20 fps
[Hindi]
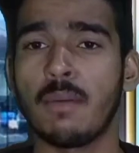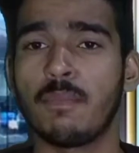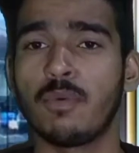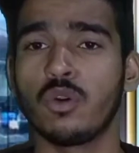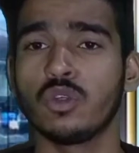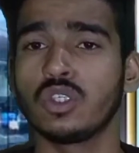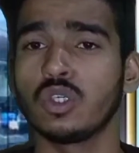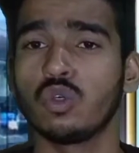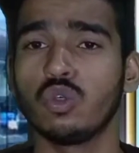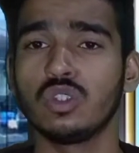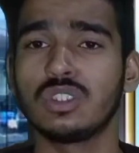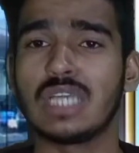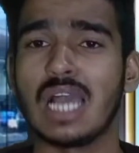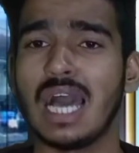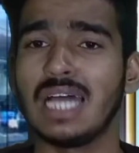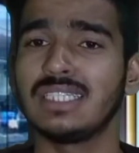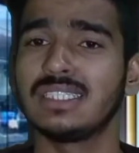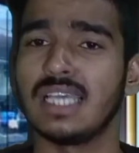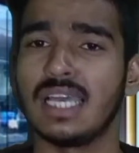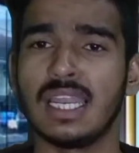कपड़ों से कुछ
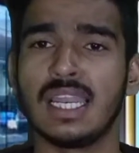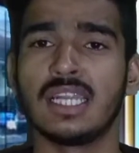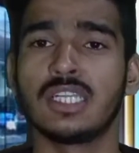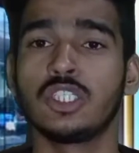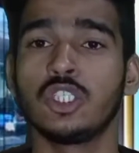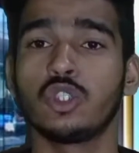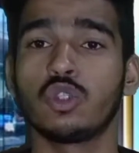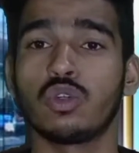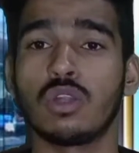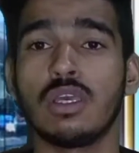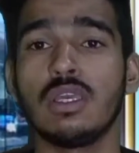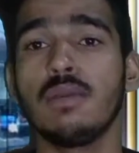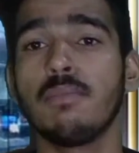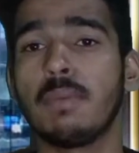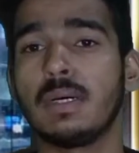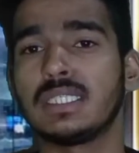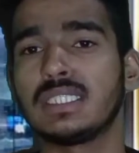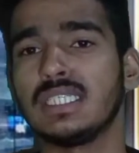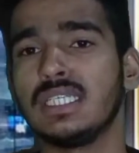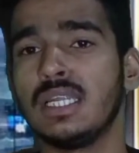खास एलर्जी तो नहीं
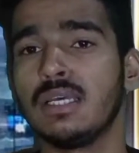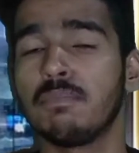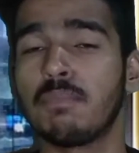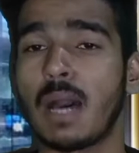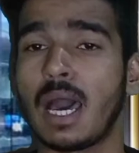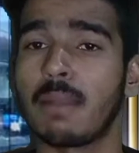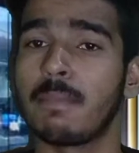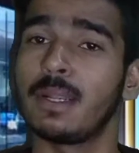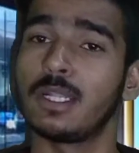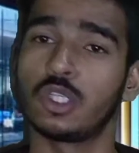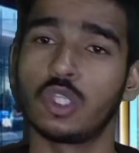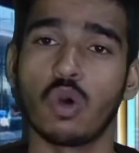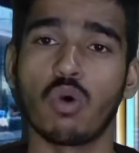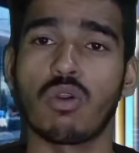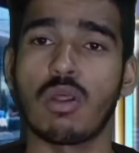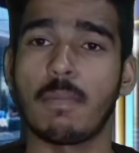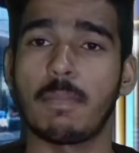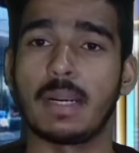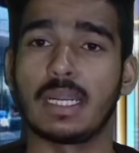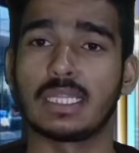बस इन्हें बार बार
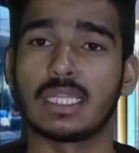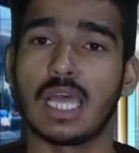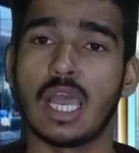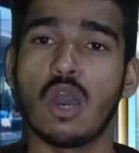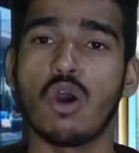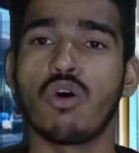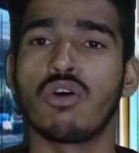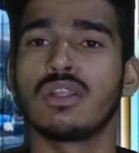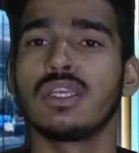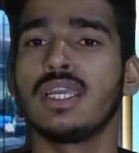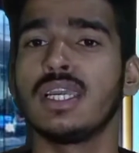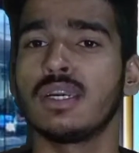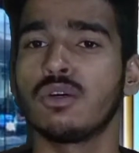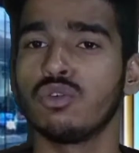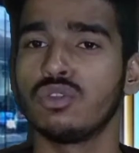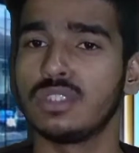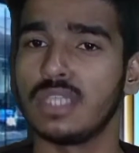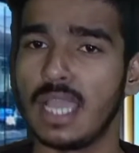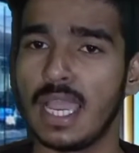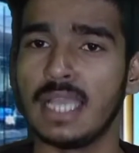दौरा पड़ता है और ये
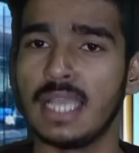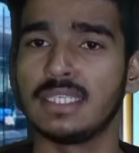कुछ